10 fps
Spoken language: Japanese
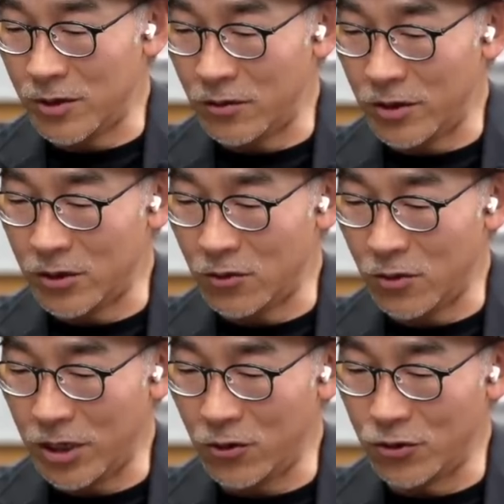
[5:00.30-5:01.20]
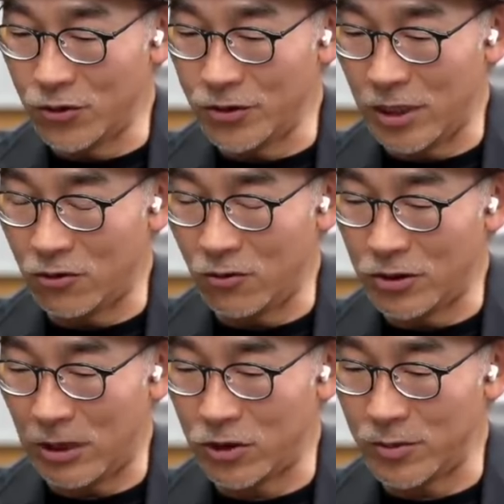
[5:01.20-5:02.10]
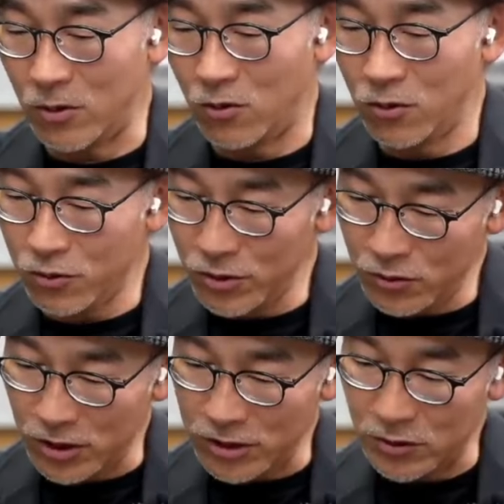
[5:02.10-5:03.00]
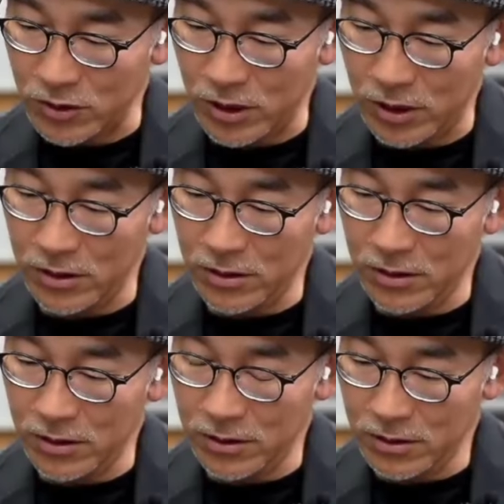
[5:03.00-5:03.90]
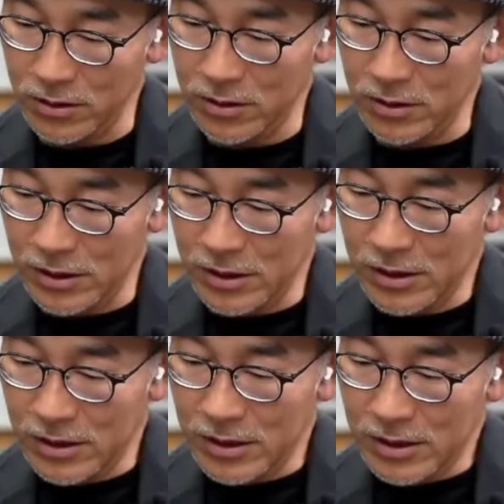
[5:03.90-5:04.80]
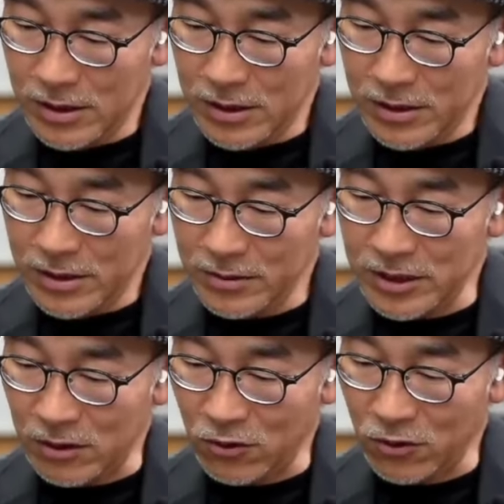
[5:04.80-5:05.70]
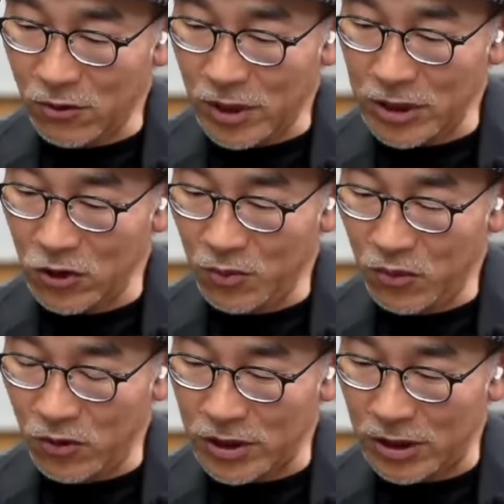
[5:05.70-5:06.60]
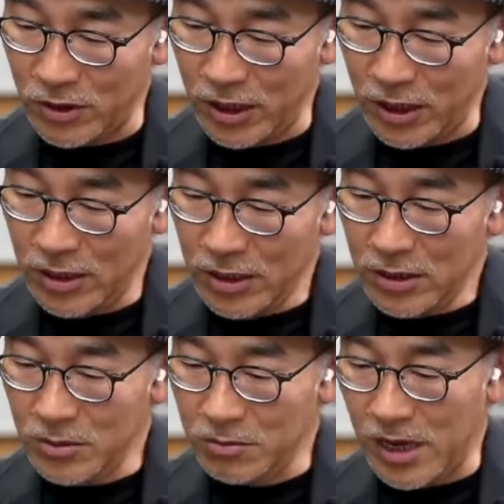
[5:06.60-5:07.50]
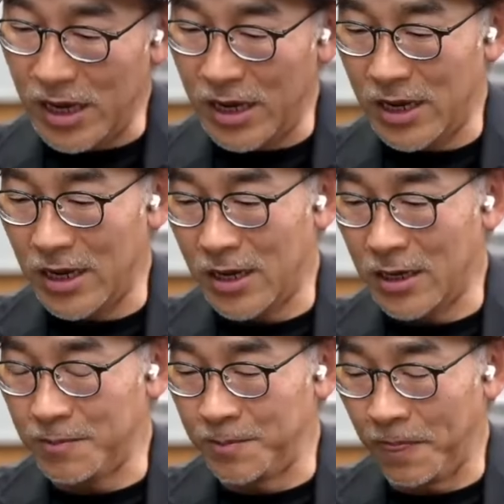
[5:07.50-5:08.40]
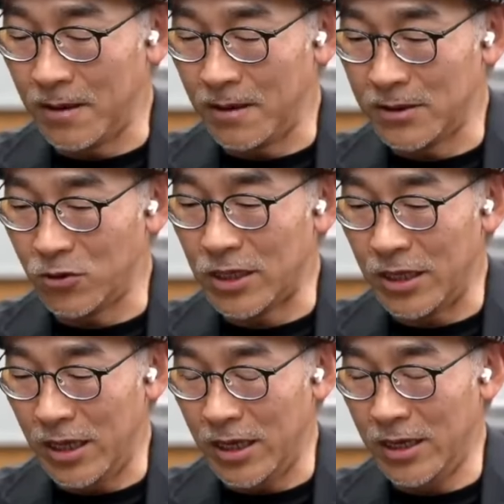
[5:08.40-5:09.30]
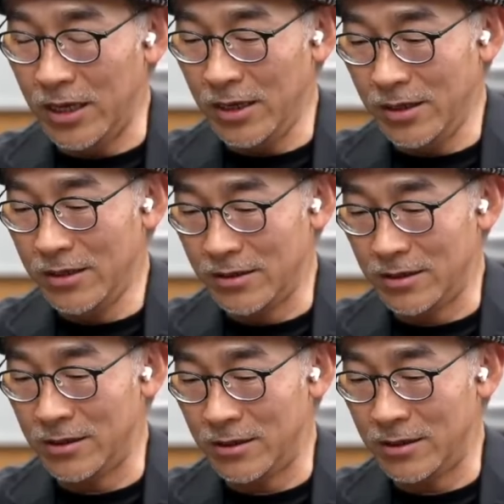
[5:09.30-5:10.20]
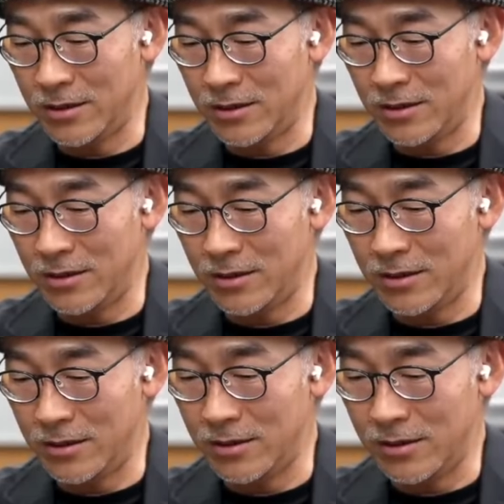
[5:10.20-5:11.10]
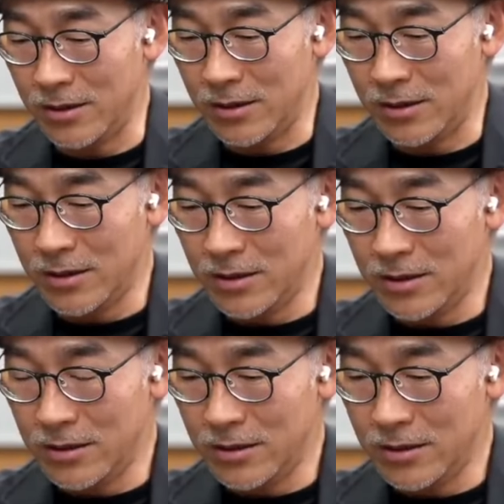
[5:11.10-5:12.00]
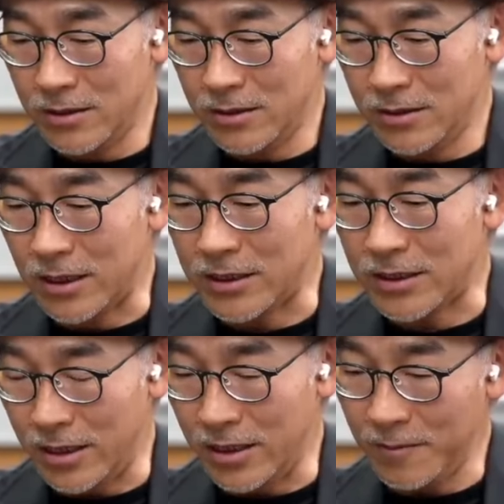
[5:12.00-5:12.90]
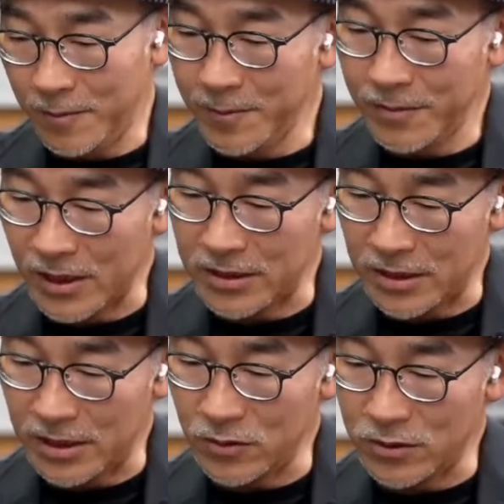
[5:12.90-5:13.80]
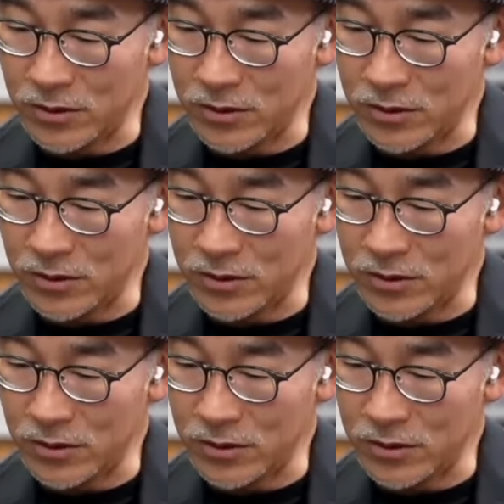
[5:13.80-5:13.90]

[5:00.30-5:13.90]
レンズ、これが標準だろうと思って楽しみ、本当そうなんですよね。ディスタゴンの方が黄色っぽかったので、まあ、うん、そうだね。うん、超黄色っぽかった。確かに確かにそうです